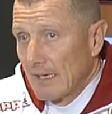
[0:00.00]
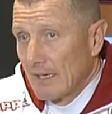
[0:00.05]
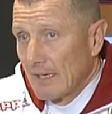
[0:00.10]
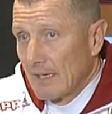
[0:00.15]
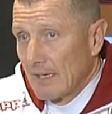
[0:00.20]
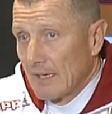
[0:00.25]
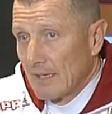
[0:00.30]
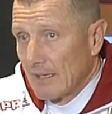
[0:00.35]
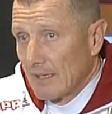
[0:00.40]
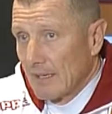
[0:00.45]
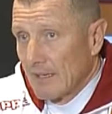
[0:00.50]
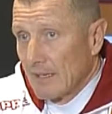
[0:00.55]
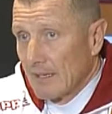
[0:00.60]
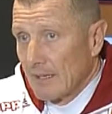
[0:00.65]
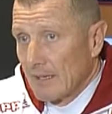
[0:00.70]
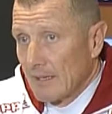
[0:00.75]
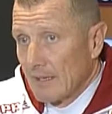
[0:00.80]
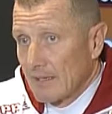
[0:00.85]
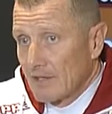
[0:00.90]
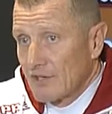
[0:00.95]

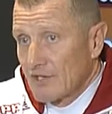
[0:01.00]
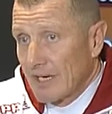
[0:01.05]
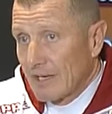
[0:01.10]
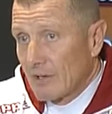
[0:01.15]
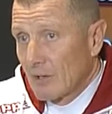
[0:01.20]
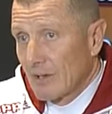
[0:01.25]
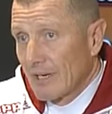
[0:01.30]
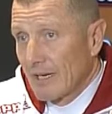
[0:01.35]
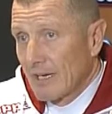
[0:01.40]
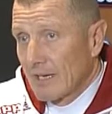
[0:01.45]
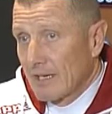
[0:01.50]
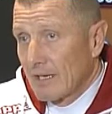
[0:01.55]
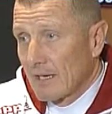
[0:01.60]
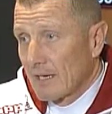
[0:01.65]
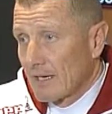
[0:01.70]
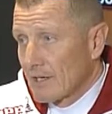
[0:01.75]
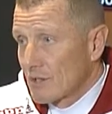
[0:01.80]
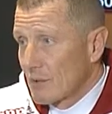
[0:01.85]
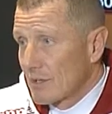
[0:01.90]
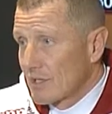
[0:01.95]
Eh, certo è che
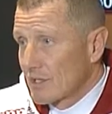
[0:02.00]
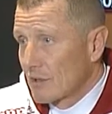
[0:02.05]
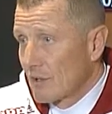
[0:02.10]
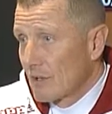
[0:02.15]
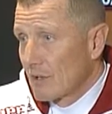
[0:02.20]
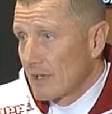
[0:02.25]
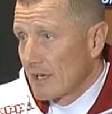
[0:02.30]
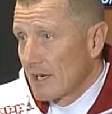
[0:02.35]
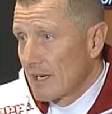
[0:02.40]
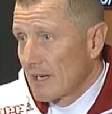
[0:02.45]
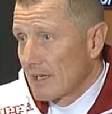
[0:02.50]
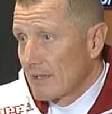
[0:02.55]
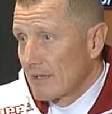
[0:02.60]
la sua storia